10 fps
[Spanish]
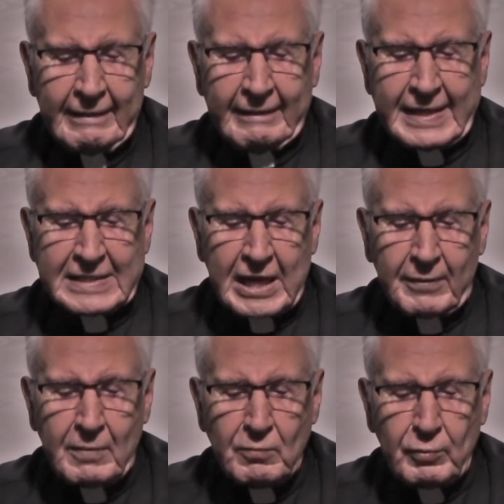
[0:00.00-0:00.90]
y
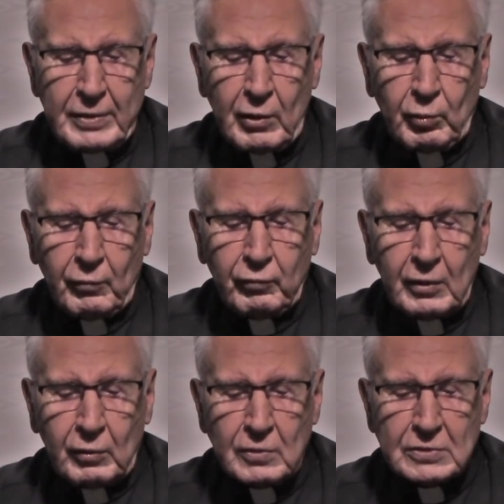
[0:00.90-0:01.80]
saben muy bien cuál fue
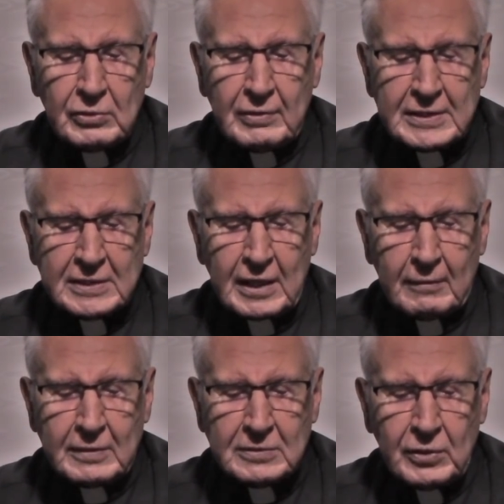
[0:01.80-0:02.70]
el costo de esa
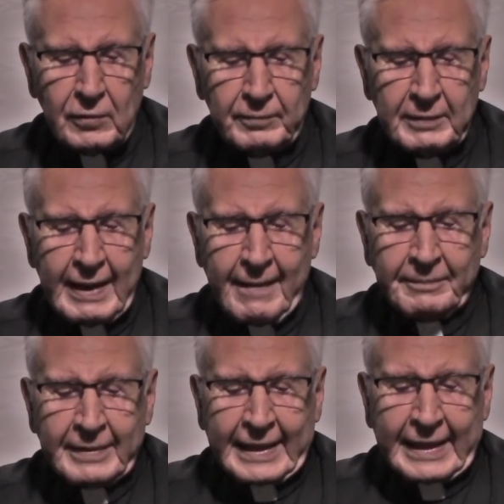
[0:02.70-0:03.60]
salvación.
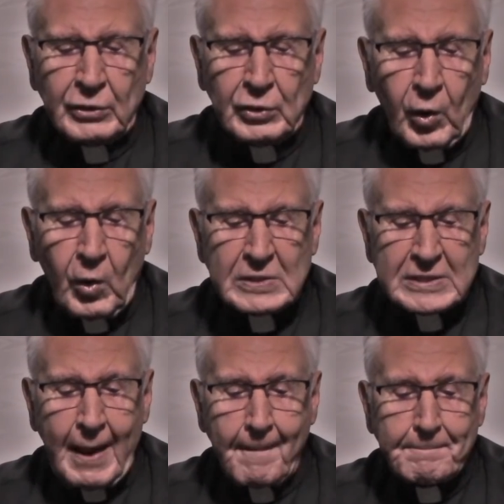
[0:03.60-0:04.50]
No
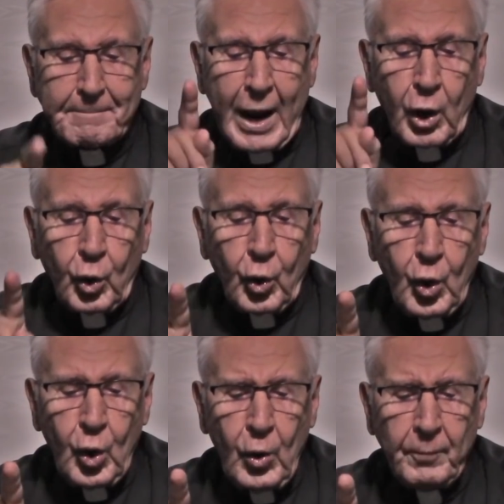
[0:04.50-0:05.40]
se
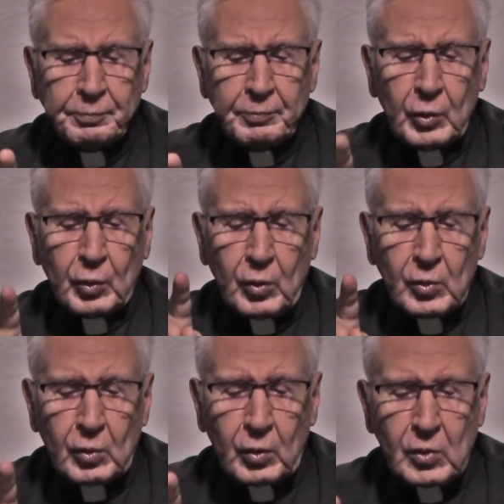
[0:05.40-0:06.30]
pagó
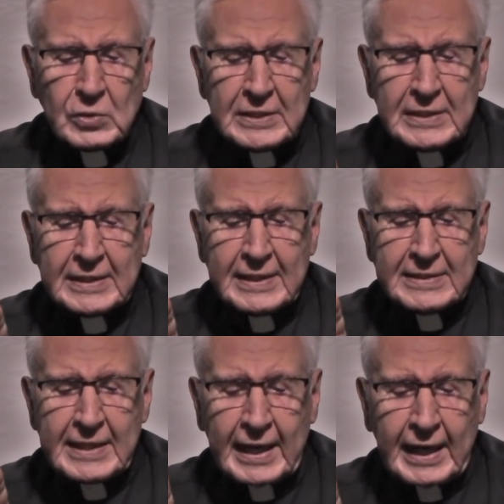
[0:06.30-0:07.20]
con cosas que
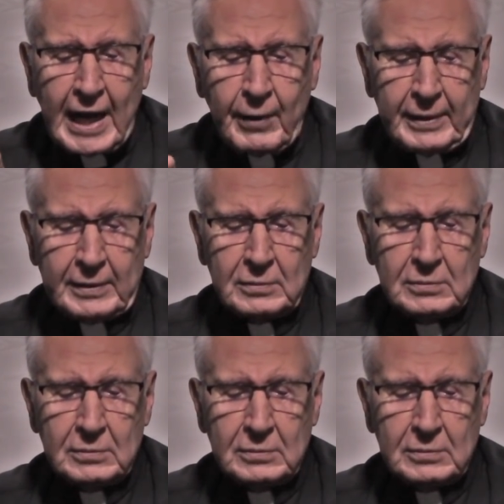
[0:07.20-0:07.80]
se acaban,